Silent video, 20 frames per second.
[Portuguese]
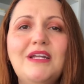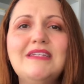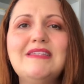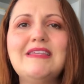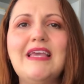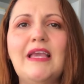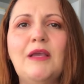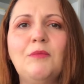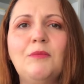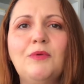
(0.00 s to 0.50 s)

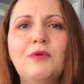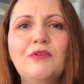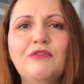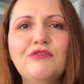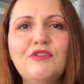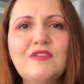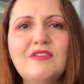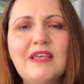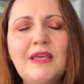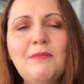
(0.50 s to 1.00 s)
exemplo,
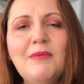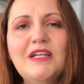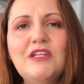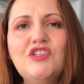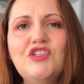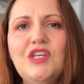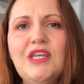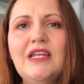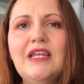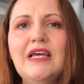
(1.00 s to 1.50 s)
você
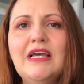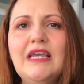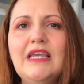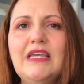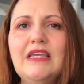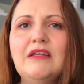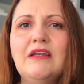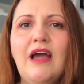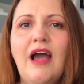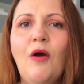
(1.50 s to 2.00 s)
imagina
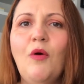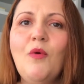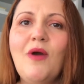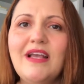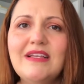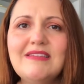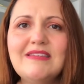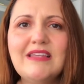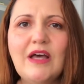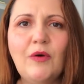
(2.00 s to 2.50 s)
ir a um
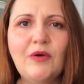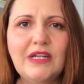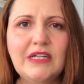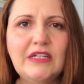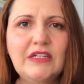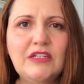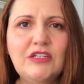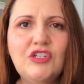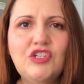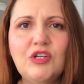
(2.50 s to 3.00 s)

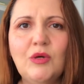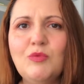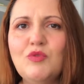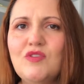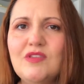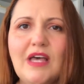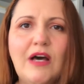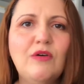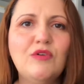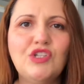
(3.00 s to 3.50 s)
restaurante,
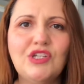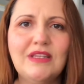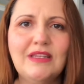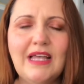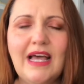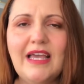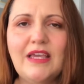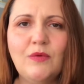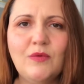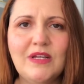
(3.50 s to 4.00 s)
almoçar ou
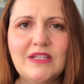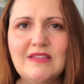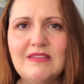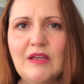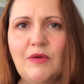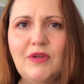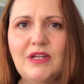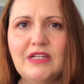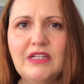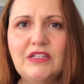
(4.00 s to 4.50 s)
jantar em um
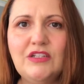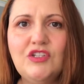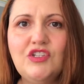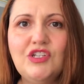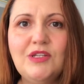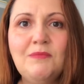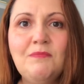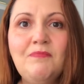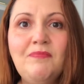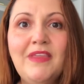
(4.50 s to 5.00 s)

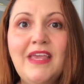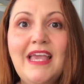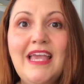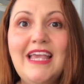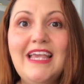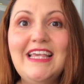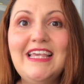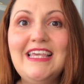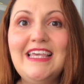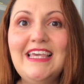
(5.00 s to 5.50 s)
restaurante
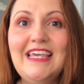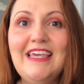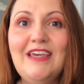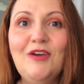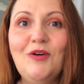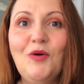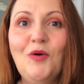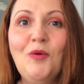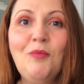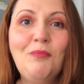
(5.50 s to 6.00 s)

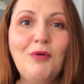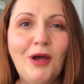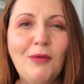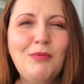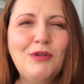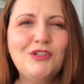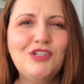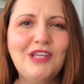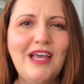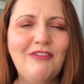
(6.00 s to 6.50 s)
que o
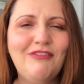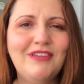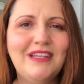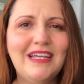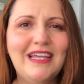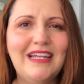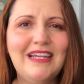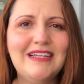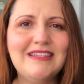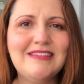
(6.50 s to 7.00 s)
próprio chefe
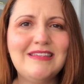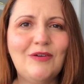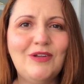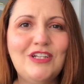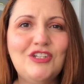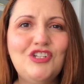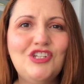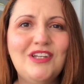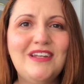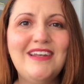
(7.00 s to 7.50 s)
daquele
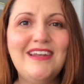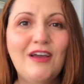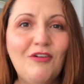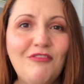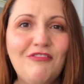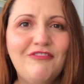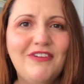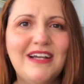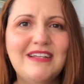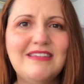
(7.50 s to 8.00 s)
restaurante
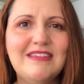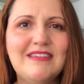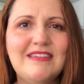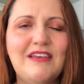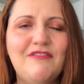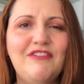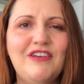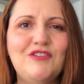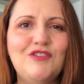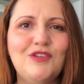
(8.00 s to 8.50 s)
não faz as
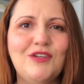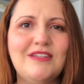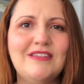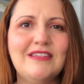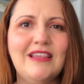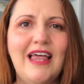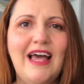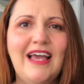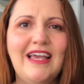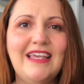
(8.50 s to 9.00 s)
refeições
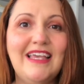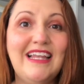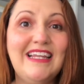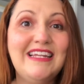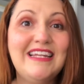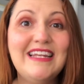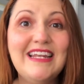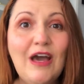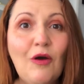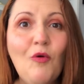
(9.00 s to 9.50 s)
lá, que
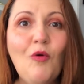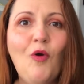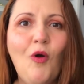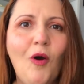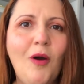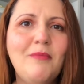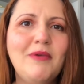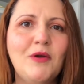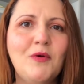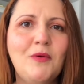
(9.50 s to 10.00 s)
ele não
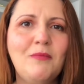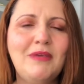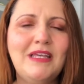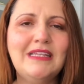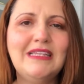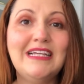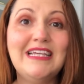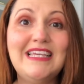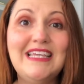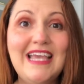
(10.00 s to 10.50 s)
come a
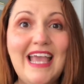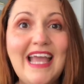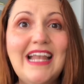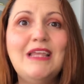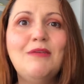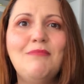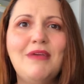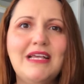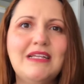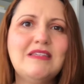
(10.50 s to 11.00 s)
comida que
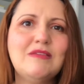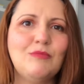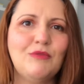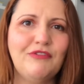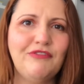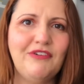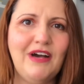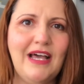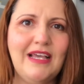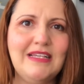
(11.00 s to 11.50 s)
ele mesmo
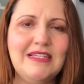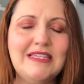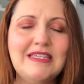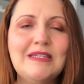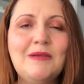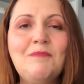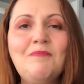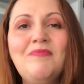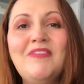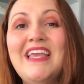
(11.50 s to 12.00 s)

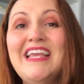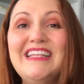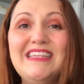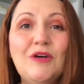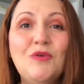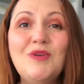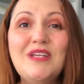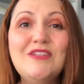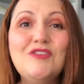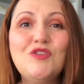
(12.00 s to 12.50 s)
faz.
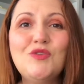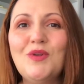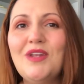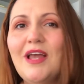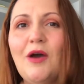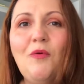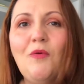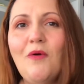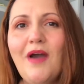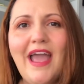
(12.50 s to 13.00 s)
Então isso
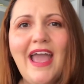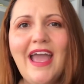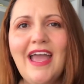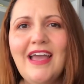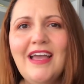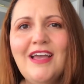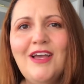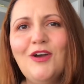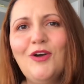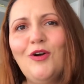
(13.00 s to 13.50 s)
não é
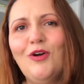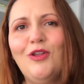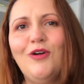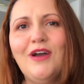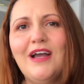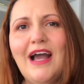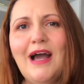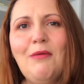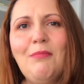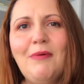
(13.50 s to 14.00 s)

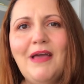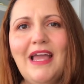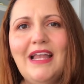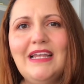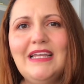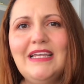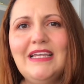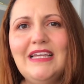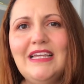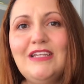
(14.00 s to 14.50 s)
colocar a
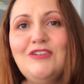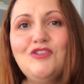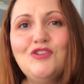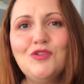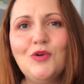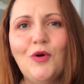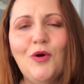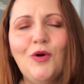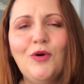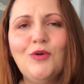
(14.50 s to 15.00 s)
pele em
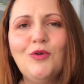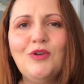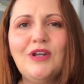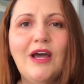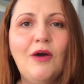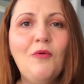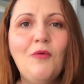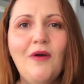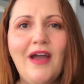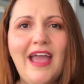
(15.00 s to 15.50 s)
jogo,
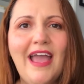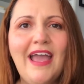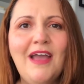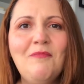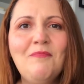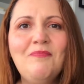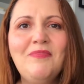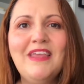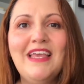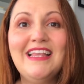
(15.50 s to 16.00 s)
não é
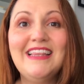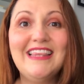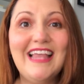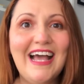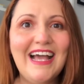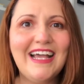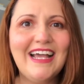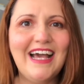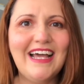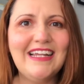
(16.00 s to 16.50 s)

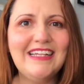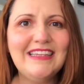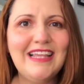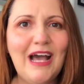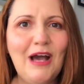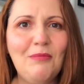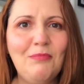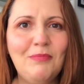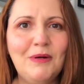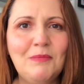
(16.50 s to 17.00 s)
dá a cara
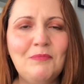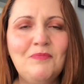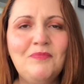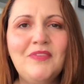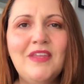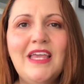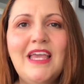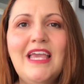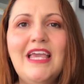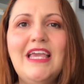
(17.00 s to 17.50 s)
tapa.
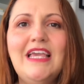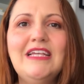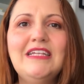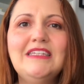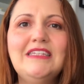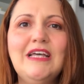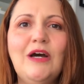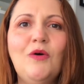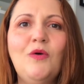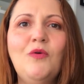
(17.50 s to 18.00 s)

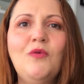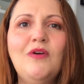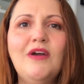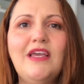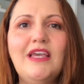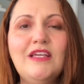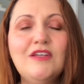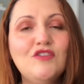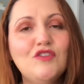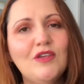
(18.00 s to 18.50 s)
Então,
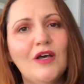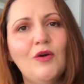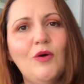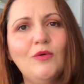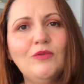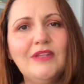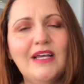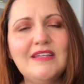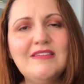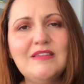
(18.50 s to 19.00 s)
isso
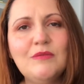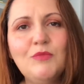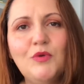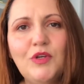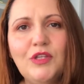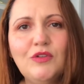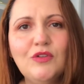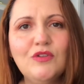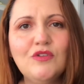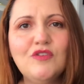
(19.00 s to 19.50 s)
acontece
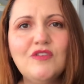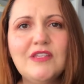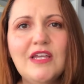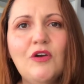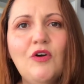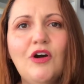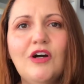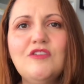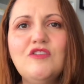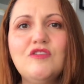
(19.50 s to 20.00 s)
muito nos
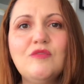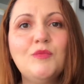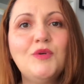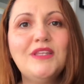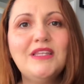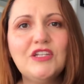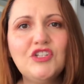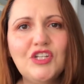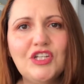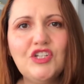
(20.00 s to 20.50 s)
negócios.
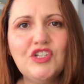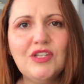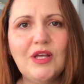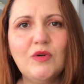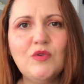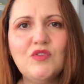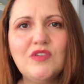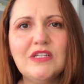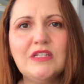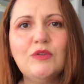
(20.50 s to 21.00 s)
Muita gente está
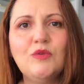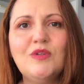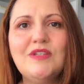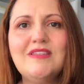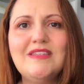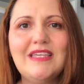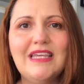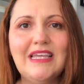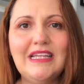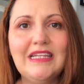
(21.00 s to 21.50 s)
usando o
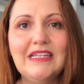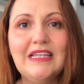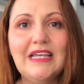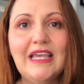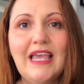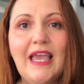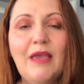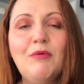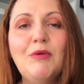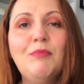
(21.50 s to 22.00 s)
skin in the
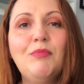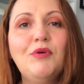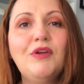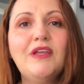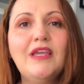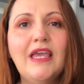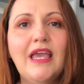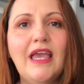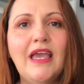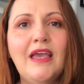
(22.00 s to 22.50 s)
game, por
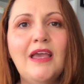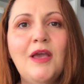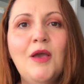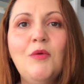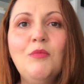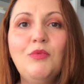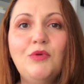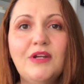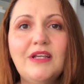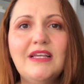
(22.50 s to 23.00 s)
quê?
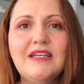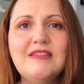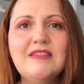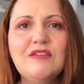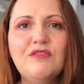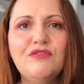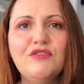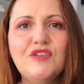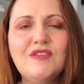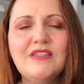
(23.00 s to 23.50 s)
Porque
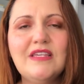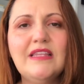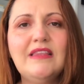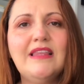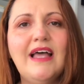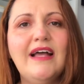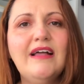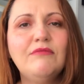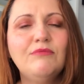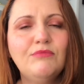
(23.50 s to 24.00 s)
se você
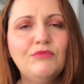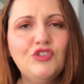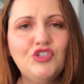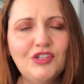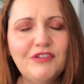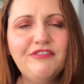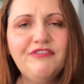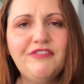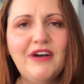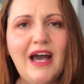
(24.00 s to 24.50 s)
está
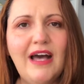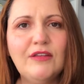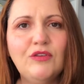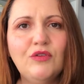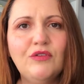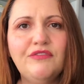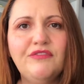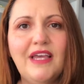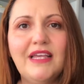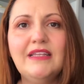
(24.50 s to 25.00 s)
de
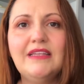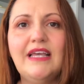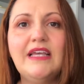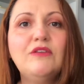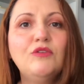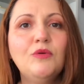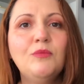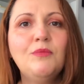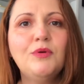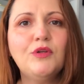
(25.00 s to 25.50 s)
fato
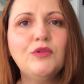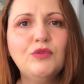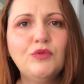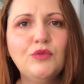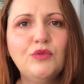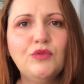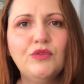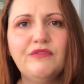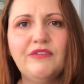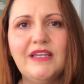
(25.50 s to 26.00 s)
vendendo um
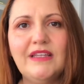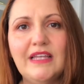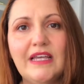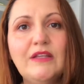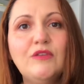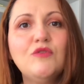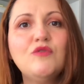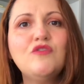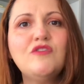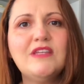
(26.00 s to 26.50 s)
produto,
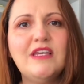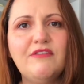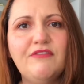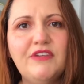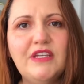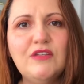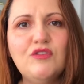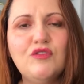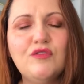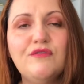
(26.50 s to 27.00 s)
vendendo um
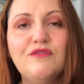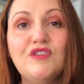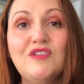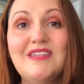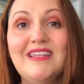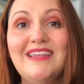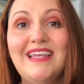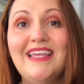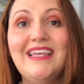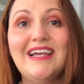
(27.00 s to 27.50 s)
serviço,
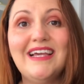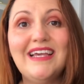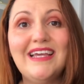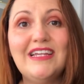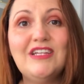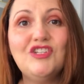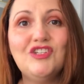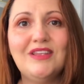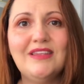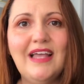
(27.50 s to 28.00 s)
você tem que
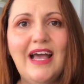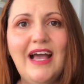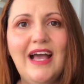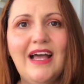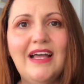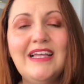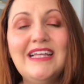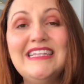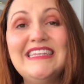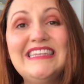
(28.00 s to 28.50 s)

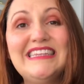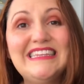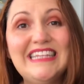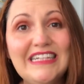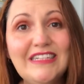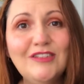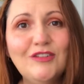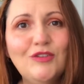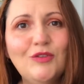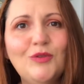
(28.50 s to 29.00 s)
acreditar
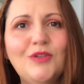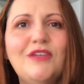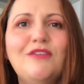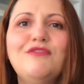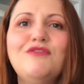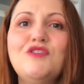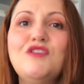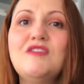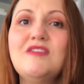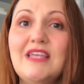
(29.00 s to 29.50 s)
tanto que
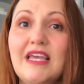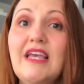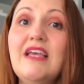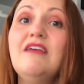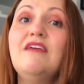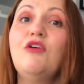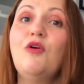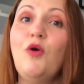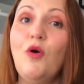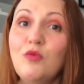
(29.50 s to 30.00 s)
você
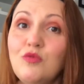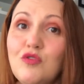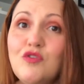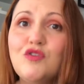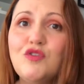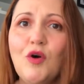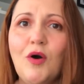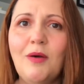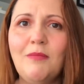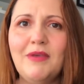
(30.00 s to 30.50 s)

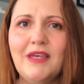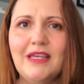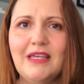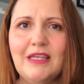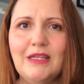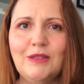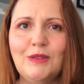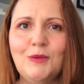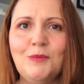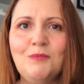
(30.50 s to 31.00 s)
consome
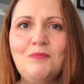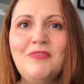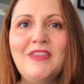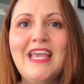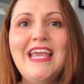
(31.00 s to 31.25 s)
aquilo.